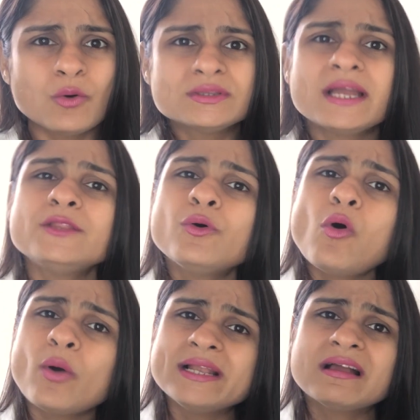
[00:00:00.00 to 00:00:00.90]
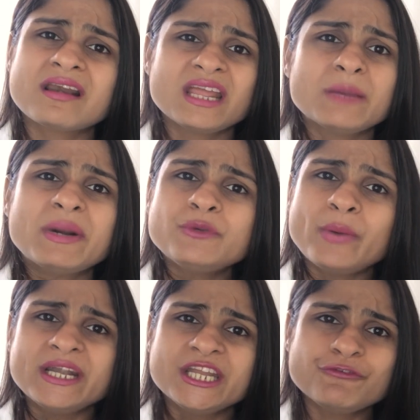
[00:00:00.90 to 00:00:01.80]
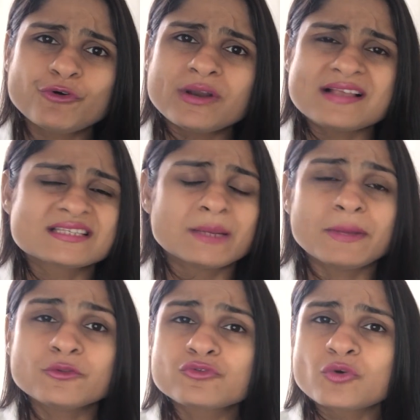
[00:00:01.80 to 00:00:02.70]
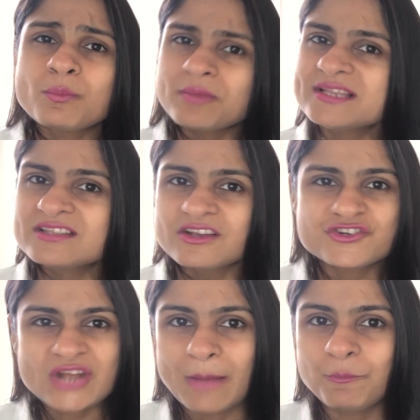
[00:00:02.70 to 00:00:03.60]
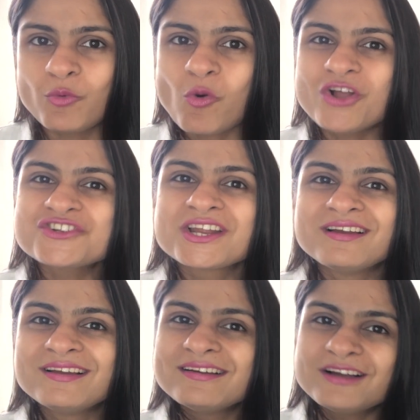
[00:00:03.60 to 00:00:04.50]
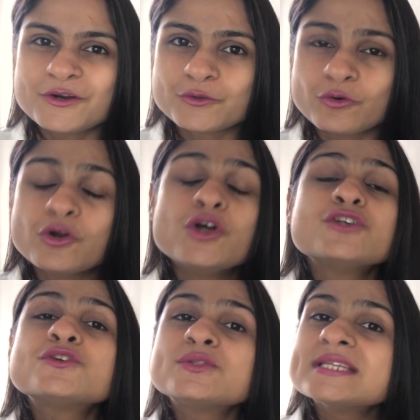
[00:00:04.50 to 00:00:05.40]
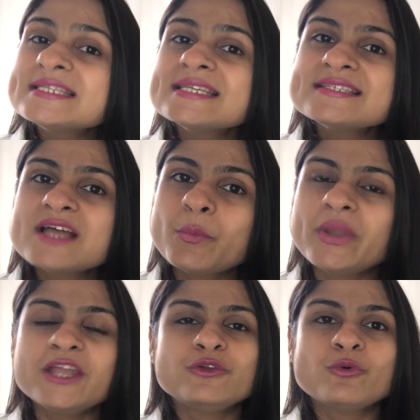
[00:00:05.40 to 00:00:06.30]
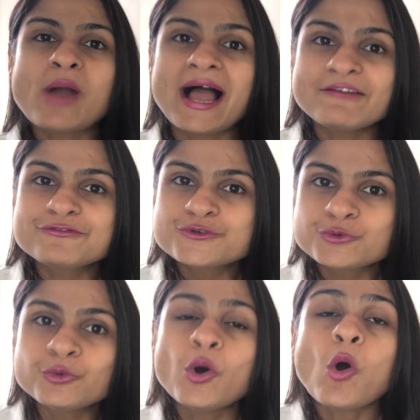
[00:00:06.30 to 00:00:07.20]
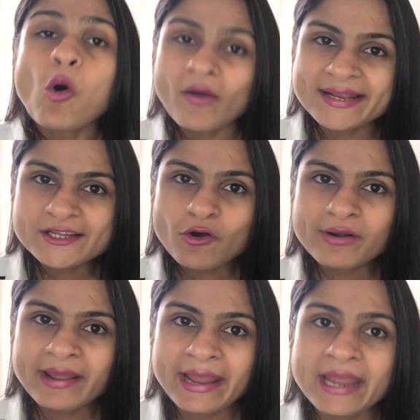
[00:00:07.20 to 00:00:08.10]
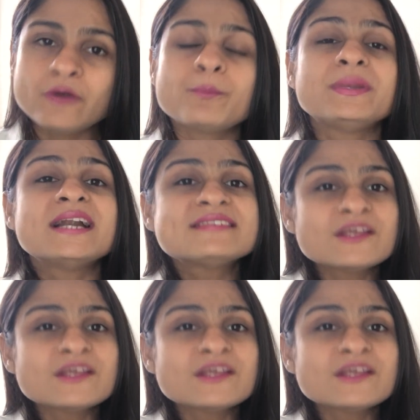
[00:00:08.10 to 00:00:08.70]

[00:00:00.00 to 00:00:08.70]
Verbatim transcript: होता है तो ऑयल करने के बाद ट्वेंटी फोर आवर्स के बाद उसको मस्त शैम्पू वॉश कर दो सो दिस इज़ द वे यू हैव टू ऑयल योर हेयर ब्लड